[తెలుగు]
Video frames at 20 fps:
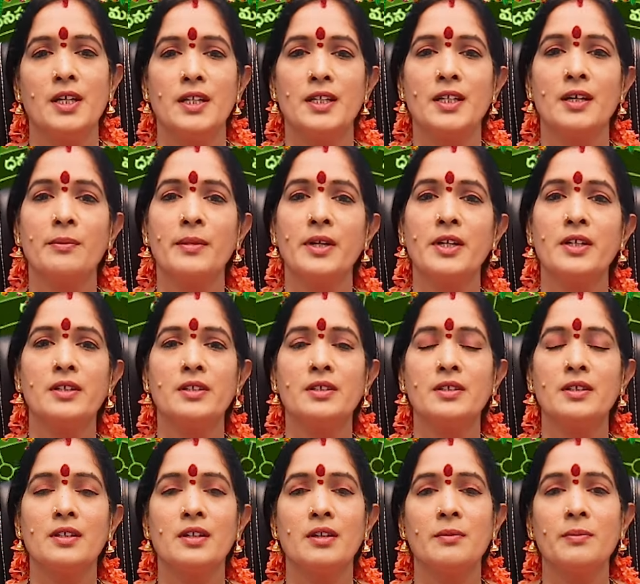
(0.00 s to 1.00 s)
ఏదేమైనా
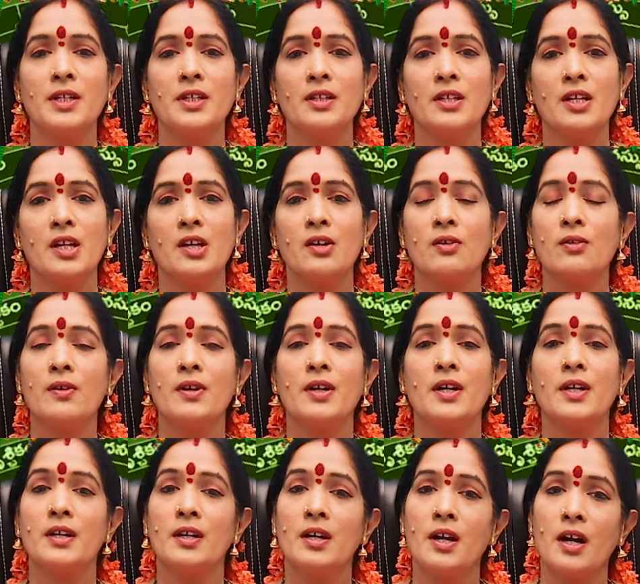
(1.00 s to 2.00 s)
సరే మీకు
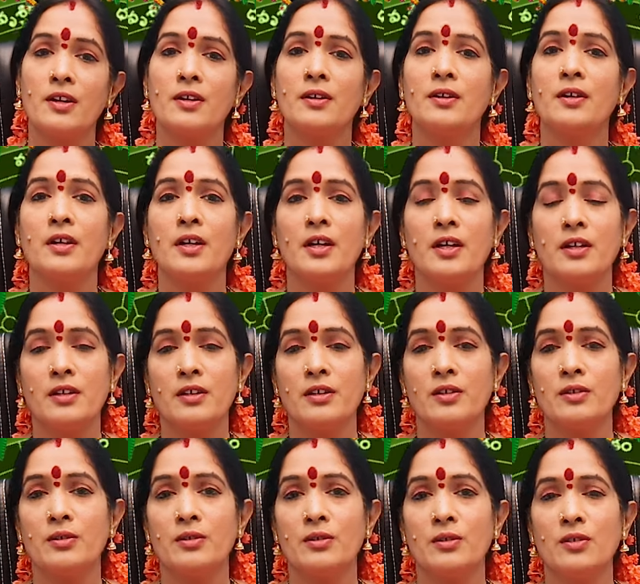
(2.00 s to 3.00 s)
తెలియకుండానే ఆరోగ్యం
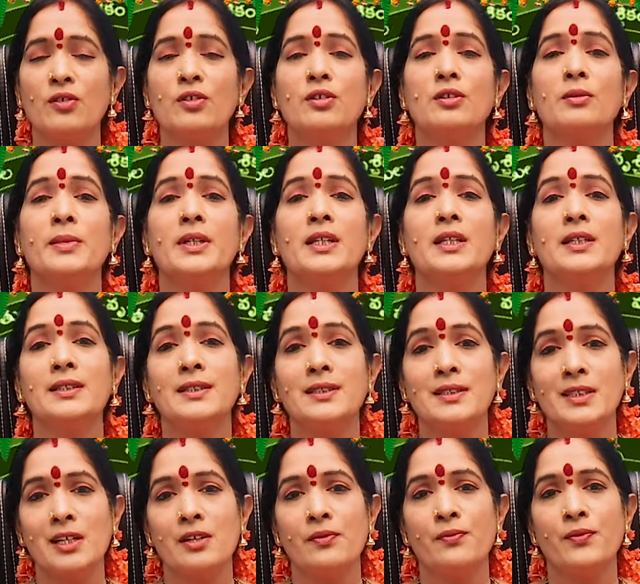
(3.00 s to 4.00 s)
గట్టెక్కుతుంది కొంతమందికి
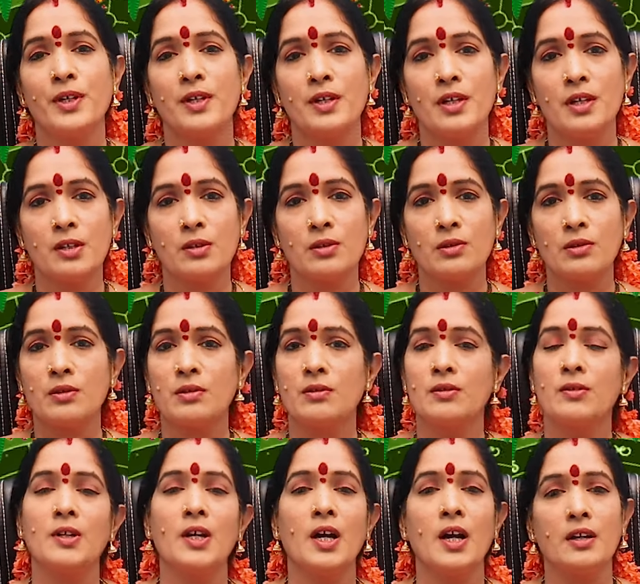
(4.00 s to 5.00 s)
సెల్ఫ్ హీల్ తోటి
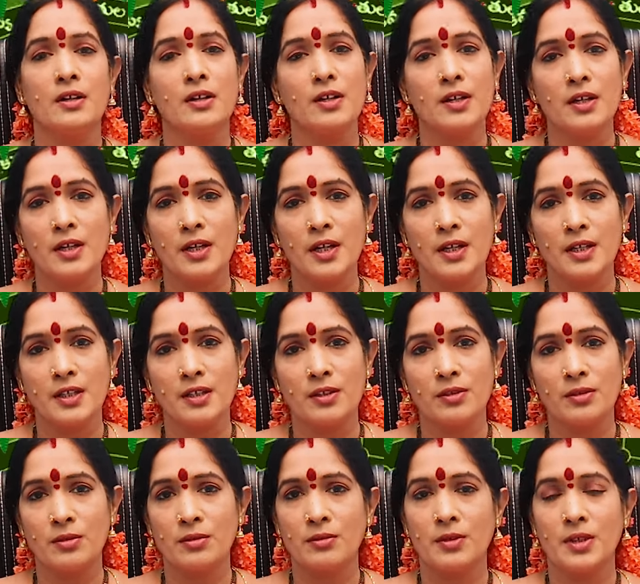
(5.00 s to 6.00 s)
కూడా ఆరోగ్యం
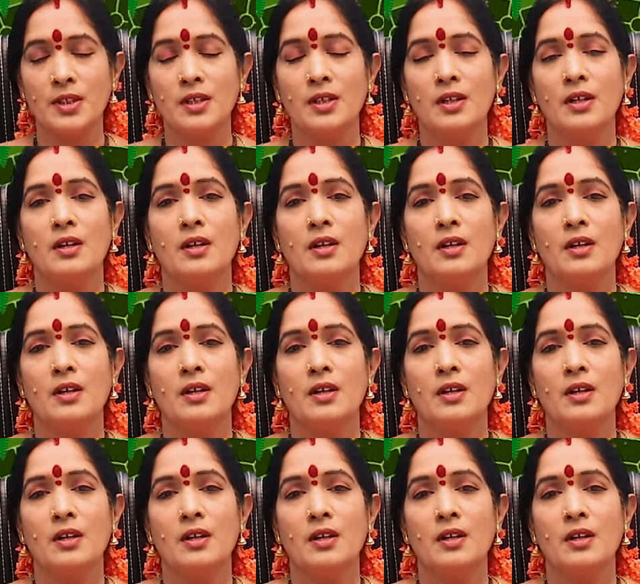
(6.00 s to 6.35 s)
గట్టెక్కుతుంది